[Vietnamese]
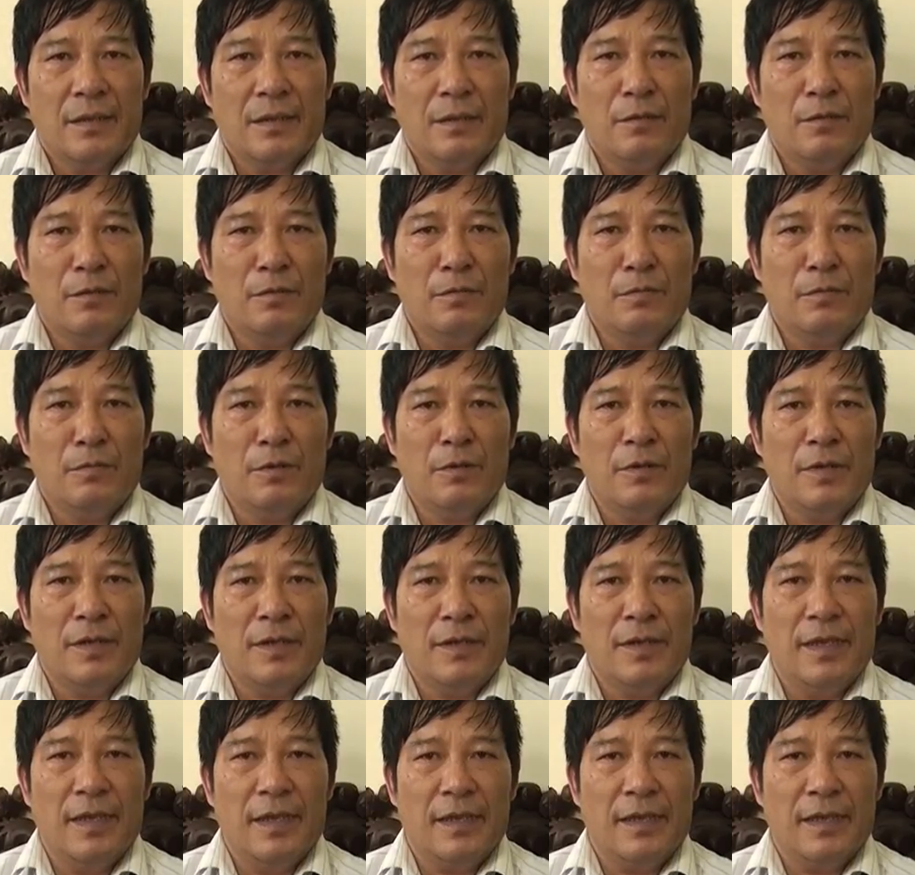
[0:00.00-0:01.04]
đối với chúng tôi
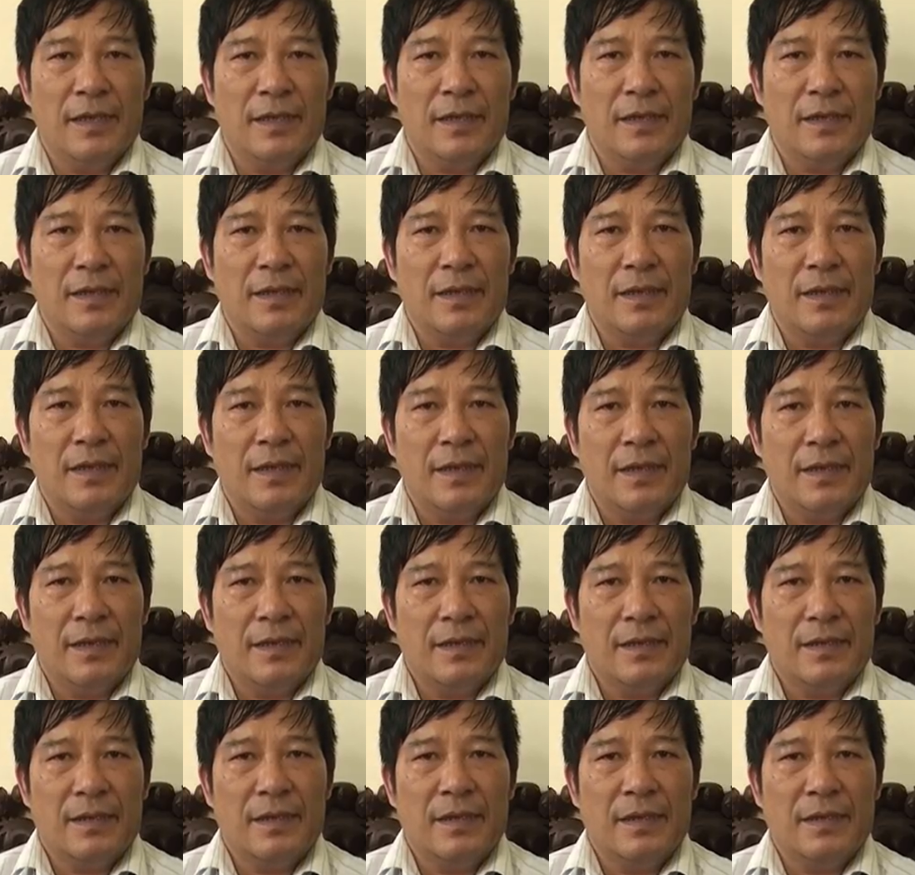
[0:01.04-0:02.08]
là đề nghị là
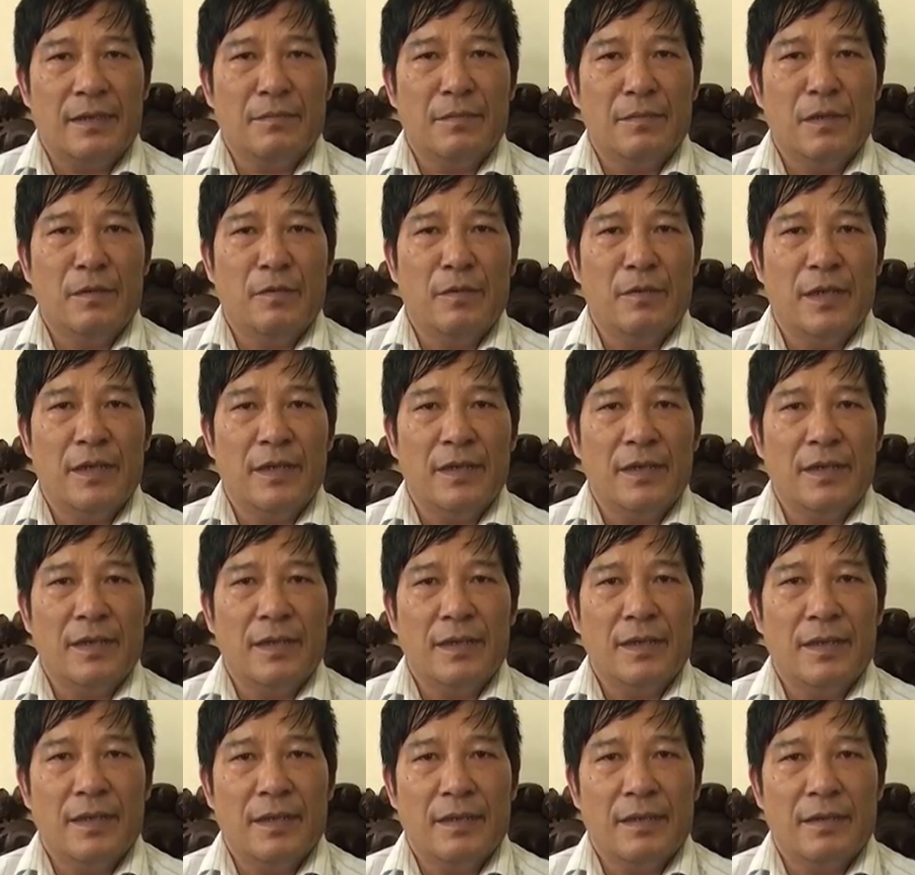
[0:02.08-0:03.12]
tỉnh với huyện
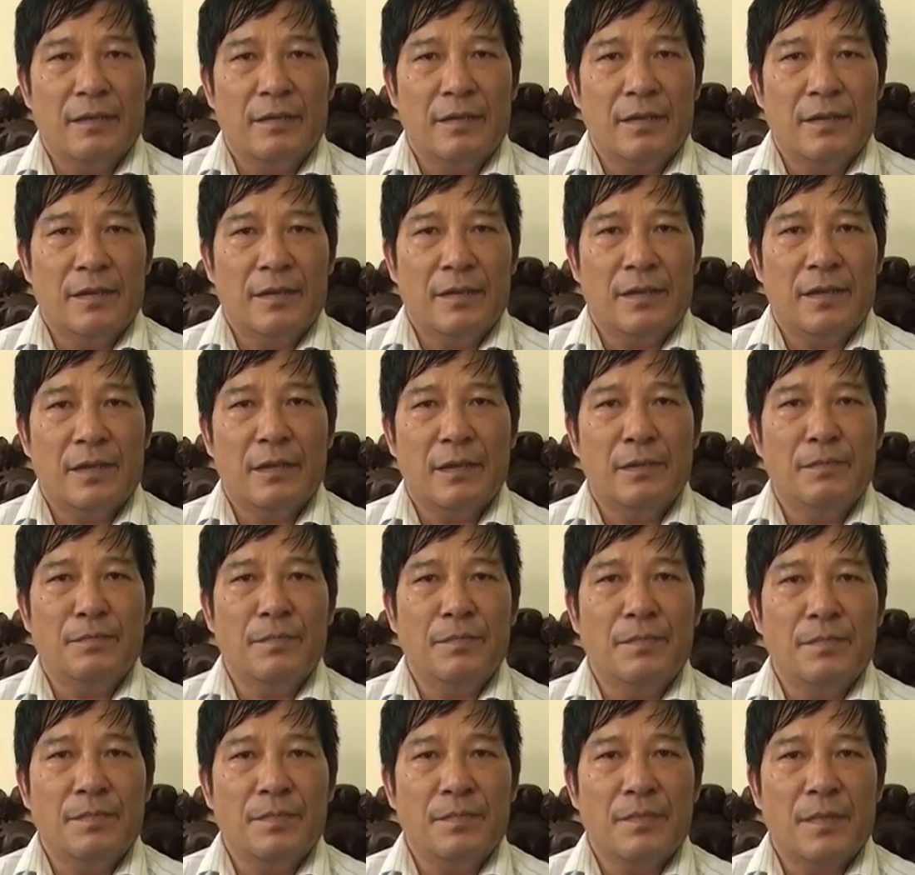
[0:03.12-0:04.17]
là có
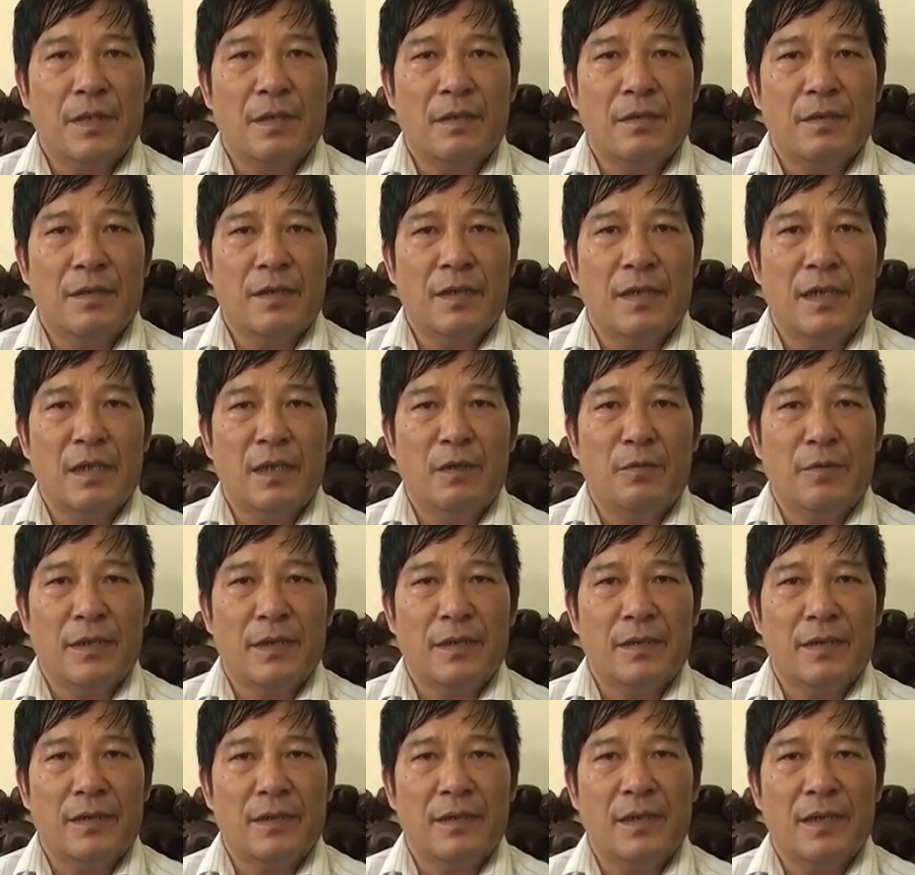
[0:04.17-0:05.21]
sớm có cái kế
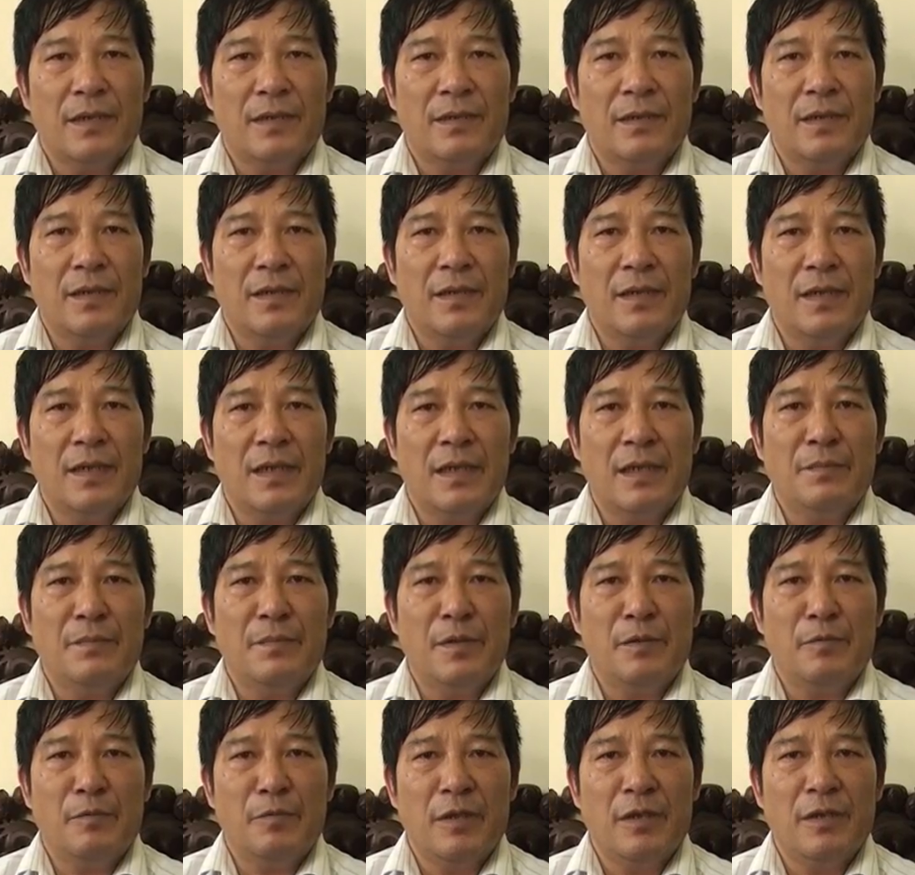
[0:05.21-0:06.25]
hoạch sửa chữa nâng cấp
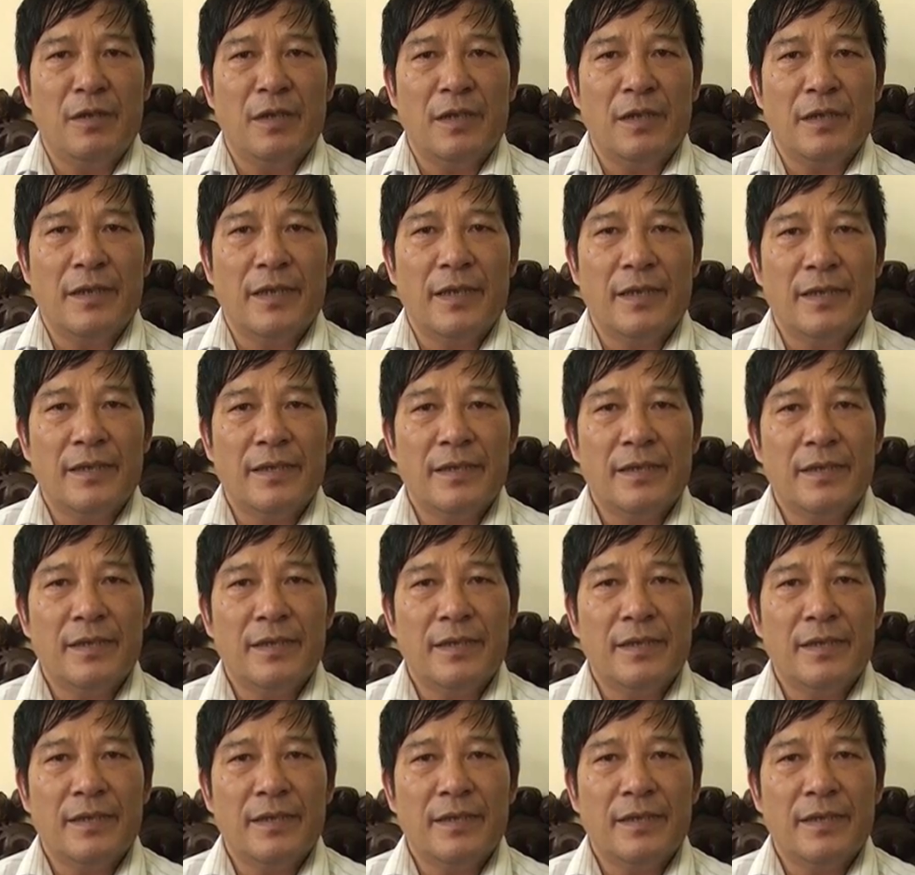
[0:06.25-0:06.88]
cái tuyến đường này